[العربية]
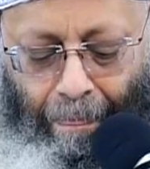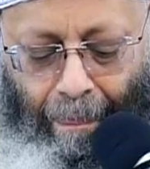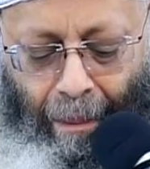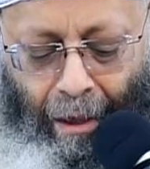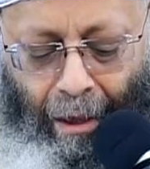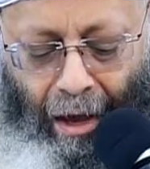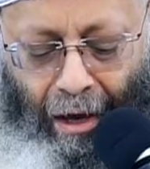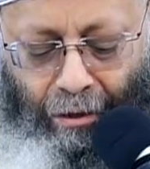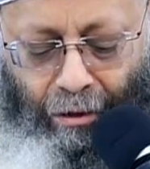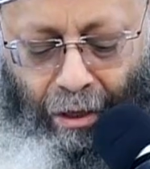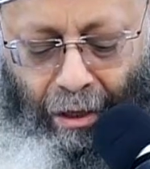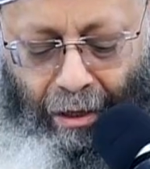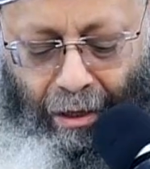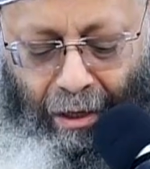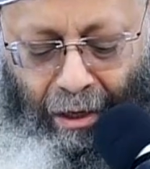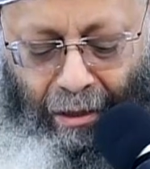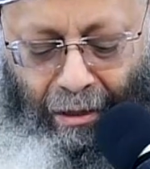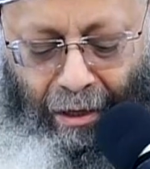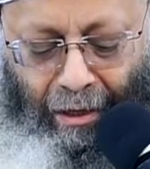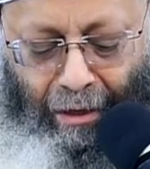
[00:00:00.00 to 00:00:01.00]
عشان
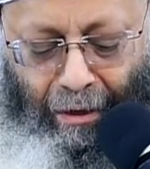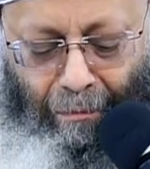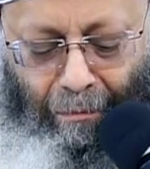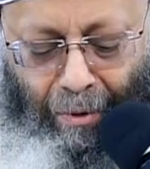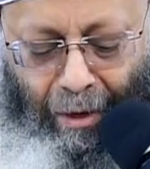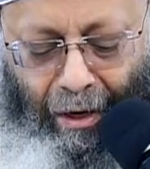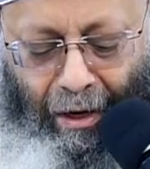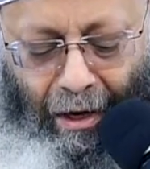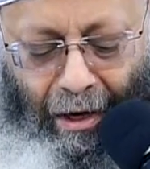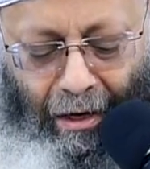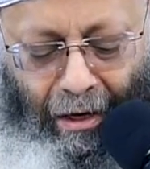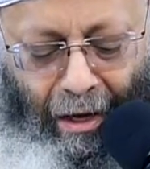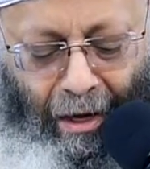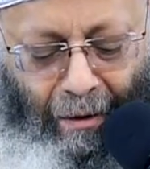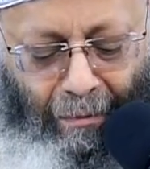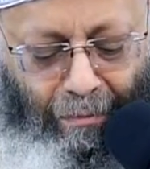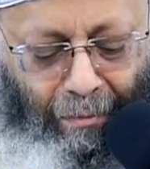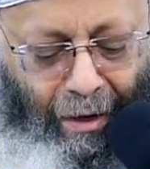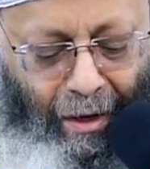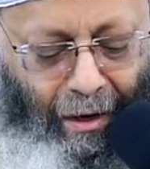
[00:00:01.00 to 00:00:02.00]
كده ينبغي على
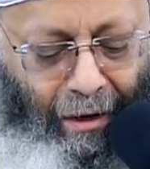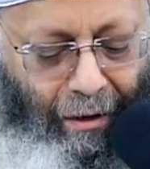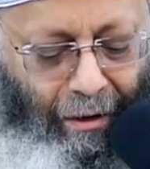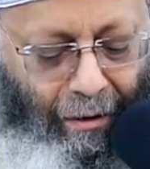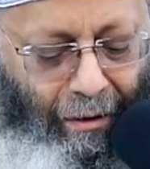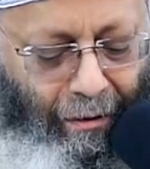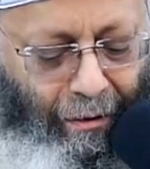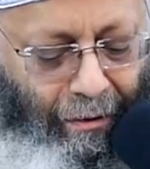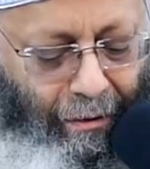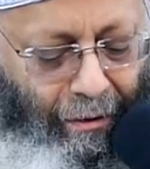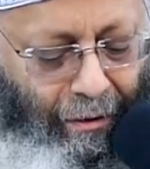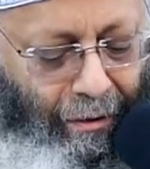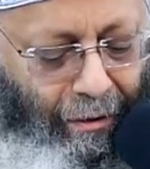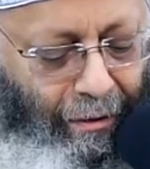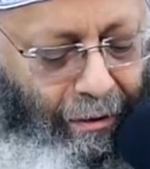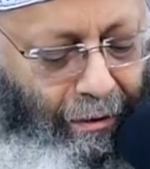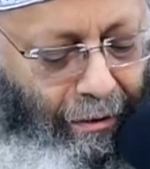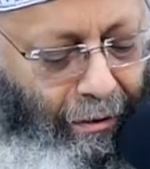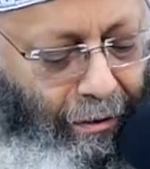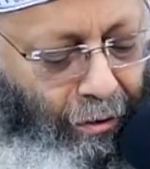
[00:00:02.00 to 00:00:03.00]
أبناء
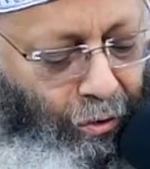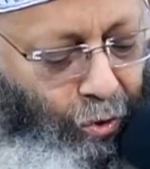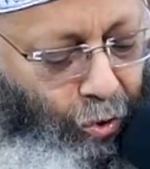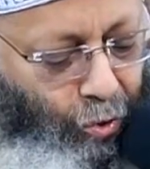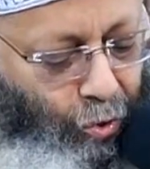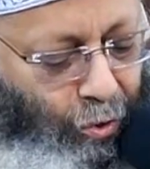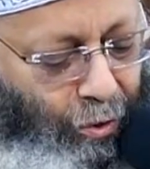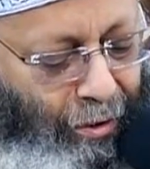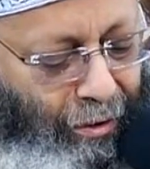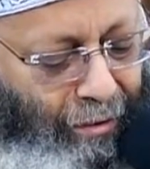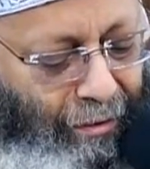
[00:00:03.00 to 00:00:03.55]
النور